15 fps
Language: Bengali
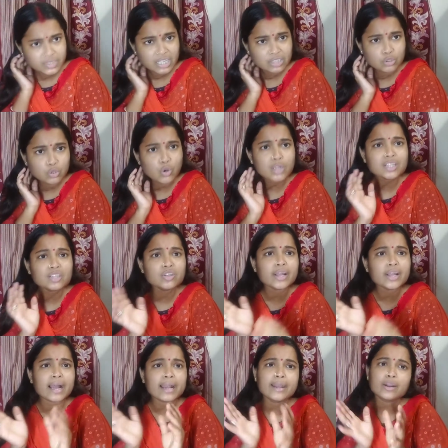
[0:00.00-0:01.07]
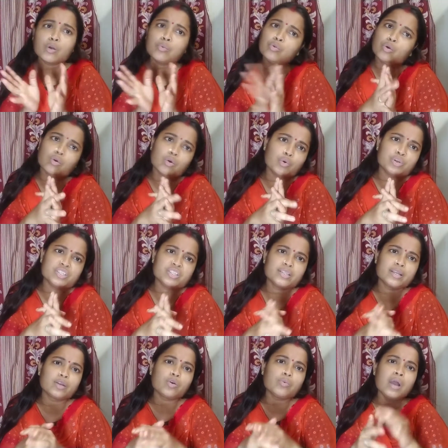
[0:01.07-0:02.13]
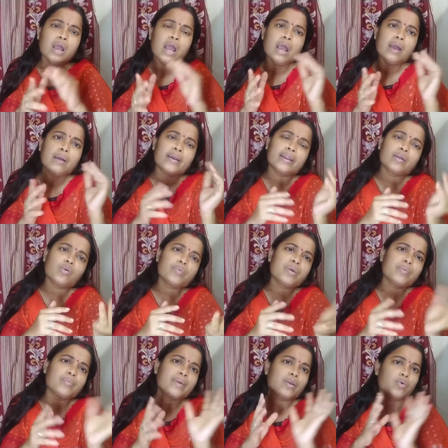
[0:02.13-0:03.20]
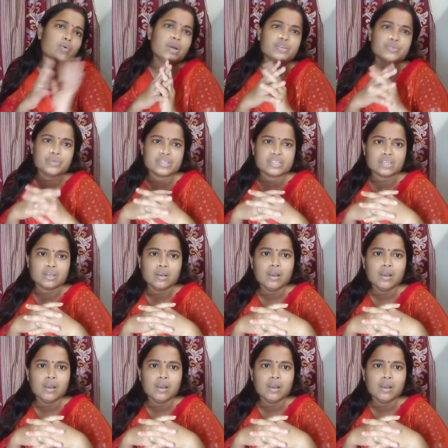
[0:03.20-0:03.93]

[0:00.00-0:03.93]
তো কদিন ধরে খালি এরকম লক্ষ্য করছি যে এরকম এরকমই মানে হয়ে চলেছে